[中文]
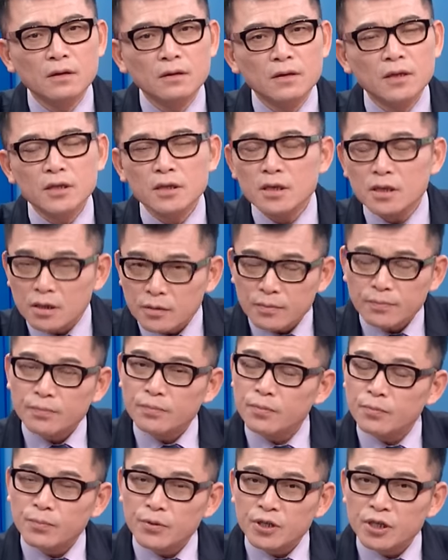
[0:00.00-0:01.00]
你你这
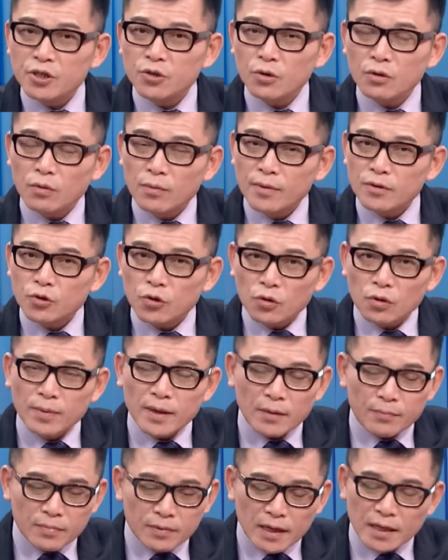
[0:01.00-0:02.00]
不是说我们做股
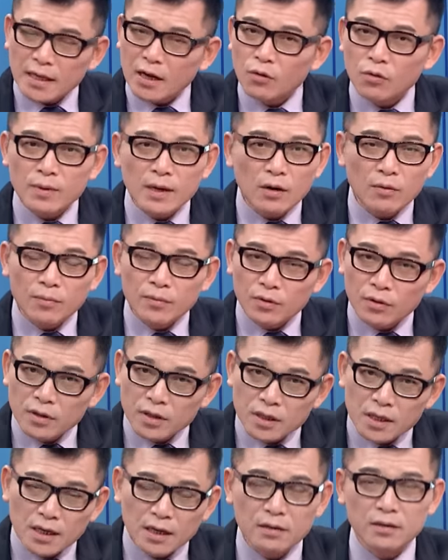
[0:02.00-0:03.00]
票每一档股票我们都
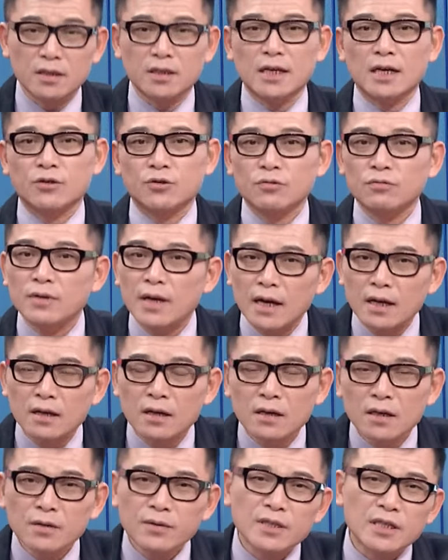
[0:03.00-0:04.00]
一定要讲出来，
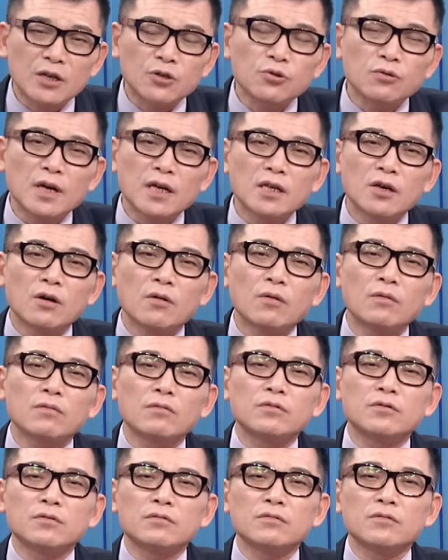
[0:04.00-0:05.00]
因为讲出来以后
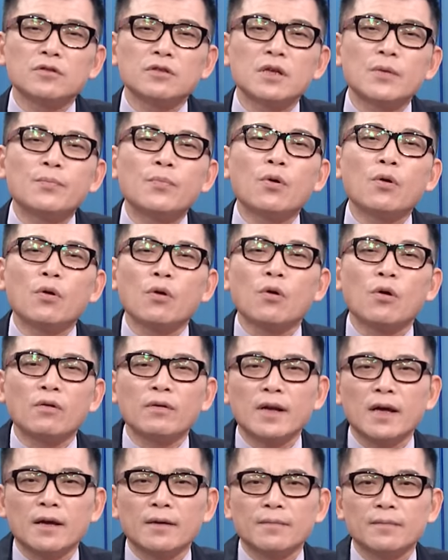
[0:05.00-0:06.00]
我是我现在破功
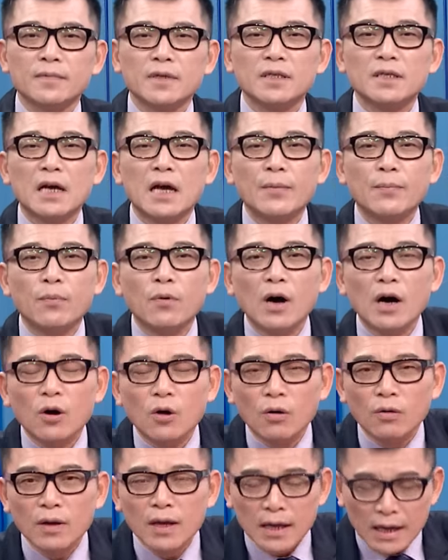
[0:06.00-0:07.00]
了，你在破
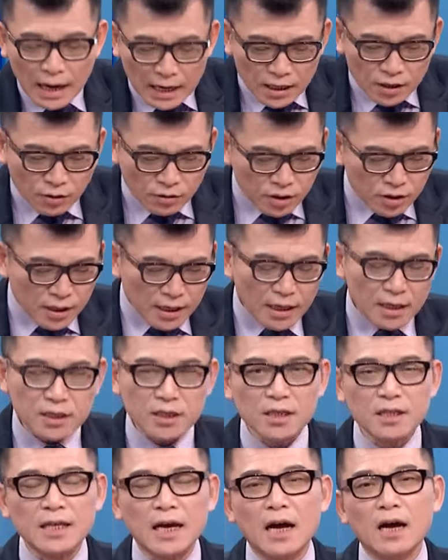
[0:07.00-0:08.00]
功，啊，你讲是其的
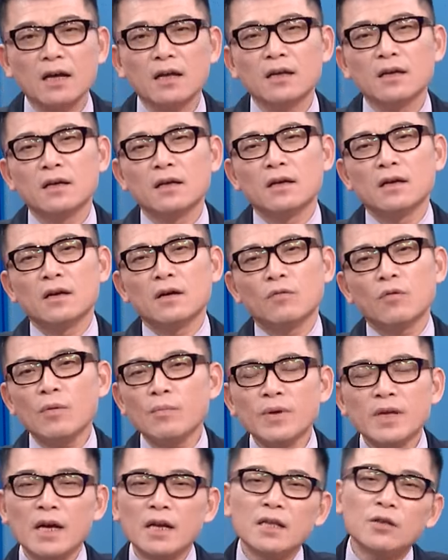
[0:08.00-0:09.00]
新我
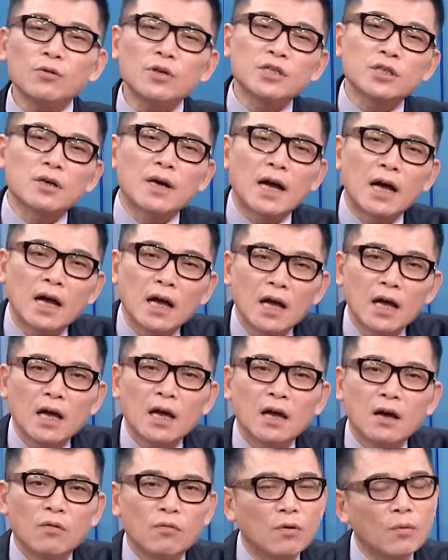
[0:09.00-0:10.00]
跟你对着啊，
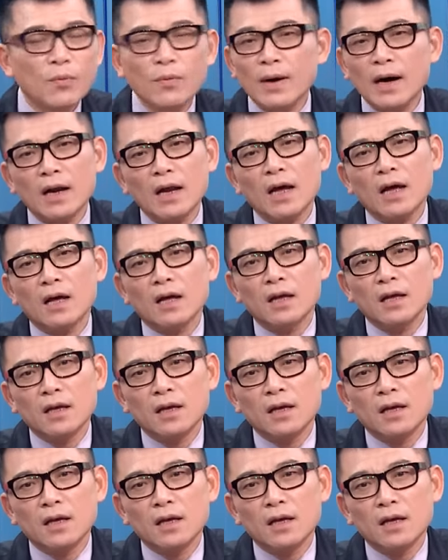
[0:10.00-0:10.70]
我不怕啦，